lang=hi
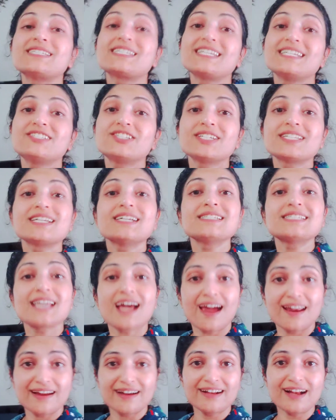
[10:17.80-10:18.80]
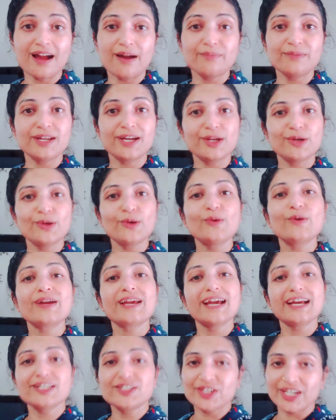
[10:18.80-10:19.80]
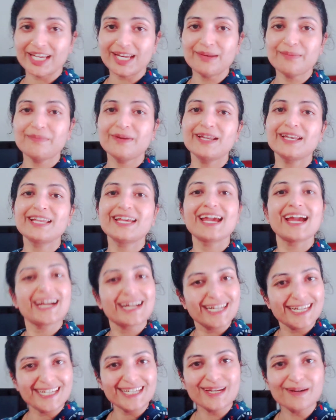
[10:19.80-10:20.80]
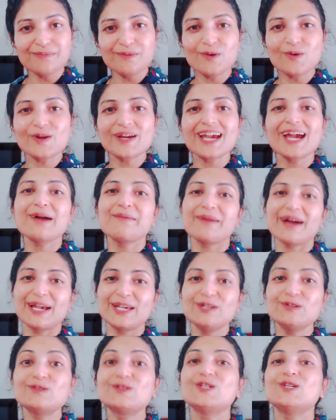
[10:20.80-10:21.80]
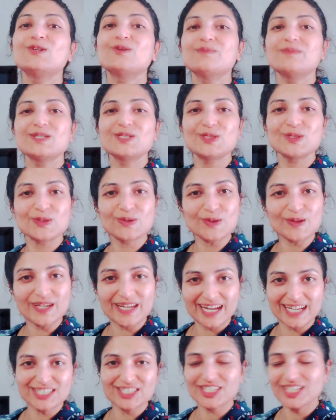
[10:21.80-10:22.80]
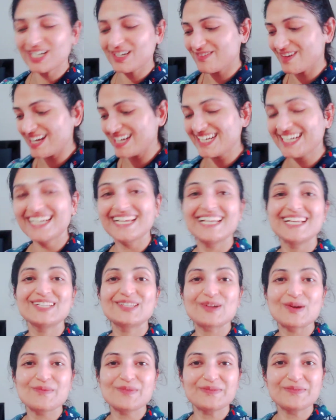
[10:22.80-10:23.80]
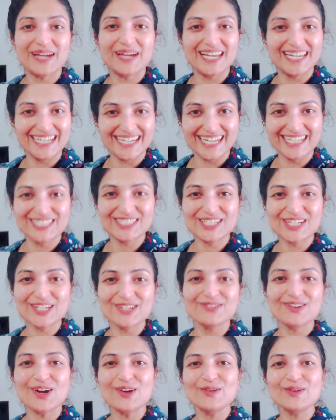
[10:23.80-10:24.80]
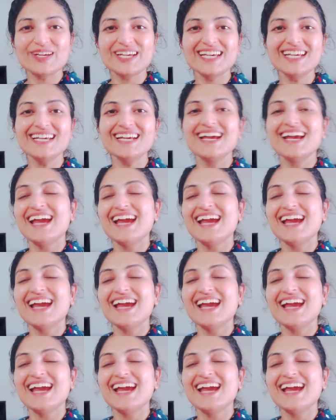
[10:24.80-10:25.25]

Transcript: किचन का सारा काम डन हो गया चिकन बन गया क्लीन अप हो गया अब आई हूँ तीनों बच्चों को लंच करवाने के लिए तो अभी पहले लंच करवाऊंगी